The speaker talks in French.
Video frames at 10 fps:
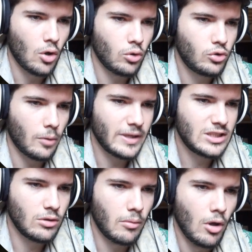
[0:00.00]
hauteur
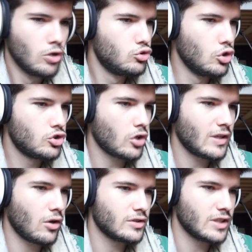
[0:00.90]
maximum,
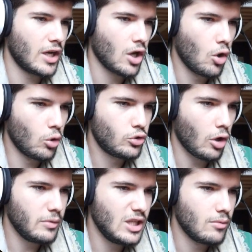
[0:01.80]
255,
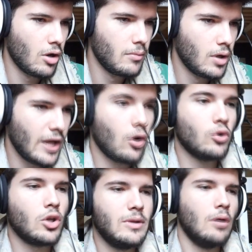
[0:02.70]
hauteur minimum, ah non,
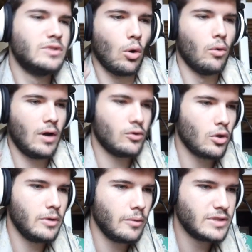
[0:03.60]
hauteur minimum, 0, voilà,
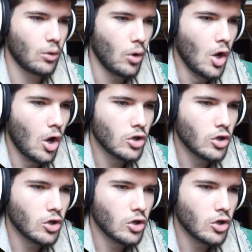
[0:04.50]
hauteur minimum, 0.